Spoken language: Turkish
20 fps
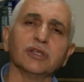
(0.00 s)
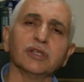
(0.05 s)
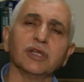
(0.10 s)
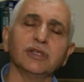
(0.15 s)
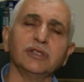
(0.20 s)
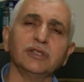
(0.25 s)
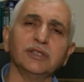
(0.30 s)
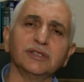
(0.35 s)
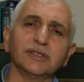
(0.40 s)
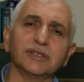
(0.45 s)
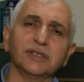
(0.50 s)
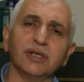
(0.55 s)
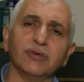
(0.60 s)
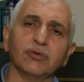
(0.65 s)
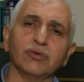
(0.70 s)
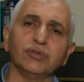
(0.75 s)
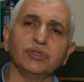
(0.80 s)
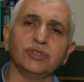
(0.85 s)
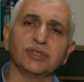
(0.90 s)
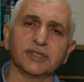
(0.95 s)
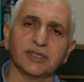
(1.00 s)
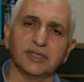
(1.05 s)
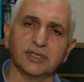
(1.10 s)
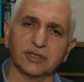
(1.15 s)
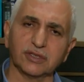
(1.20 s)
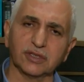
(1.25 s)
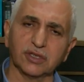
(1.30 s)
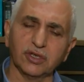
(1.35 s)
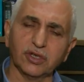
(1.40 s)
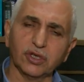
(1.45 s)
Allah'ın izniyle o
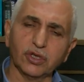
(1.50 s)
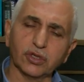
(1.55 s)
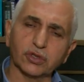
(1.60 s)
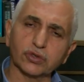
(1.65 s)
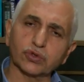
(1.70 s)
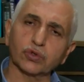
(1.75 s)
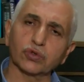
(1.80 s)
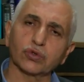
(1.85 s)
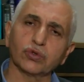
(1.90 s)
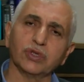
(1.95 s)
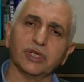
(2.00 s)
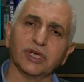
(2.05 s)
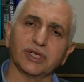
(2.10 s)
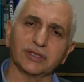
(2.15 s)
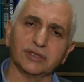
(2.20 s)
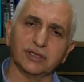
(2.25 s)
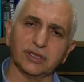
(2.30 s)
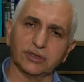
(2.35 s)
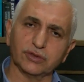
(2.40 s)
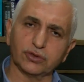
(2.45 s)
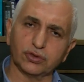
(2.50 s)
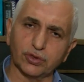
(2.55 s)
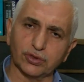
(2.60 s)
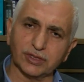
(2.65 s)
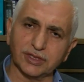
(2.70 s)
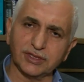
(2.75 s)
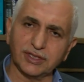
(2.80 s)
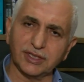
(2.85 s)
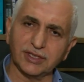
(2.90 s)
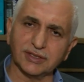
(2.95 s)
işsizlik sorunlarını da
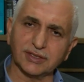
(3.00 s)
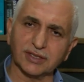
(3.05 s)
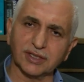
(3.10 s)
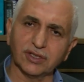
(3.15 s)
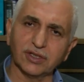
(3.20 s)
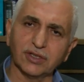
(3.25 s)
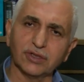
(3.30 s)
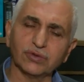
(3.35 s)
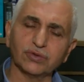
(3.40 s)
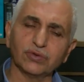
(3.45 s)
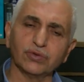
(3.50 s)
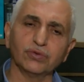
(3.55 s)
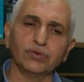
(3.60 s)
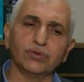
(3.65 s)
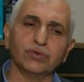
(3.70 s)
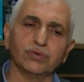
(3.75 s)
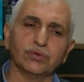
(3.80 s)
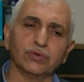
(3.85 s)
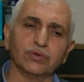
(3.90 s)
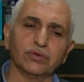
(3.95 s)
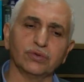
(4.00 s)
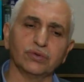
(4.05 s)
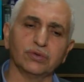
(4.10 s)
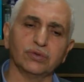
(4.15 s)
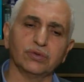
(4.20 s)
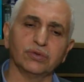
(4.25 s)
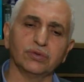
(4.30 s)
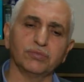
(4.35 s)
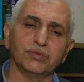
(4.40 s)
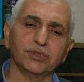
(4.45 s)
çözeceğiz. Çünkü
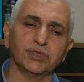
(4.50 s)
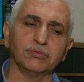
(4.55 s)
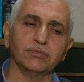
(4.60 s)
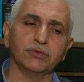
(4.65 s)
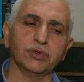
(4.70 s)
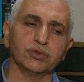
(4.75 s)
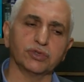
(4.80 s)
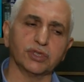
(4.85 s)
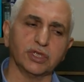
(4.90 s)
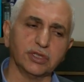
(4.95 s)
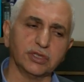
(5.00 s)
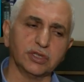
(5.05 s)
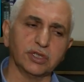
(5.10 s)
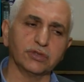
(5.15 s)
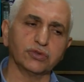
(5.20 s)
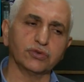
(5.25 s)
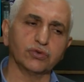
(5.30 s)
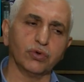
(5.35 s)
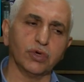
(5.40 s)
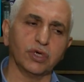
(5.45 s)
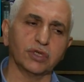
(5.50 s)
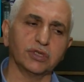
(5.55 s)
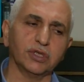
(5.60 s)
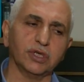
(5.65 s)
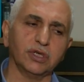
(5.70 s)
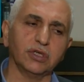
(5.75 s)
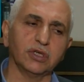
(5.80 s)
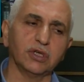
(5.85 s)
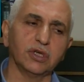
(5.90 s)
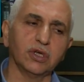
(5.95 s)
e, bizim özellikle şu
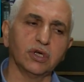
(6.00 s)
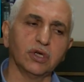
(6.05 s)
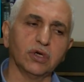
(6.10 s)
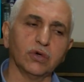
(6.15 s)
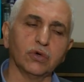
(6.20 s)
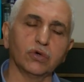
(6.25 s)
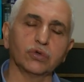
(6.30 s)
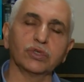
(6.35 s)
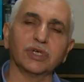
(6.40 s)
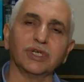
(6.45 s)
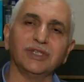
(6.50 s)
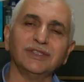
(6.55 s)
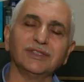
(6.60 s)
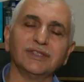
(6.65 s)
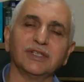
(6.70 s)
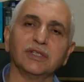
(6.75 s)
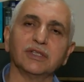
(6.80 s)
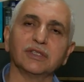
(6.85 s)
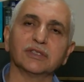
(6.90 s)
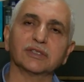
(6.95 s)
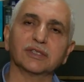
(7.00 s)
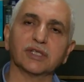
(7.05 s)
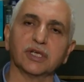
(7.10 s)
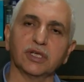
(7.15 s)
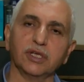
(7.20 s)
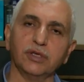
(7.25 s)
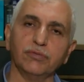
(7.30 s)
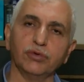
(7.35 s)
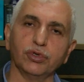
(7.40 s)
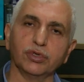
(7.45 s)
anda organize
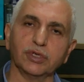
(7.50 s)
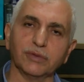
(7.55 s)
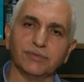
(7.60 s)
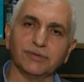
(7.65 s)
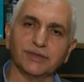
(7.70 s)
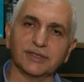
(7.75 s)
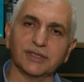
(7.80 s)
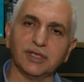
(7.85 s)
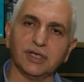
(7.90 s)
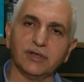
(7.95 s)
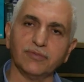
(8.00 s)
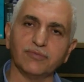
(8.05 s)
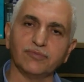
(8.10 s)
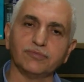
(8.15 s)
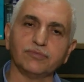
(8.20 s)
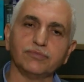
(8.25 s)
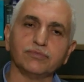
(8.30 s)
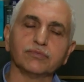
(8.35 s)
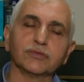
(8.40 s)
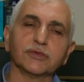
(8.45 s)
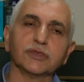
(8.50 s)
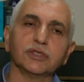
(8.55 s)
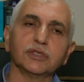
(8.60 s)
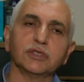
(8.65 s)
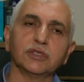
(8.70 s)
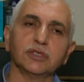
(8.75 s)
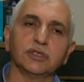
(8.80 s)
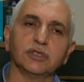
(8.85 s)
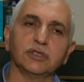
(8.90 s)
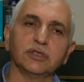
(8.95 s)
sanayi bölgemizde
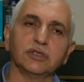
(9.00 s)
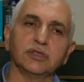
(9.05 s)
e,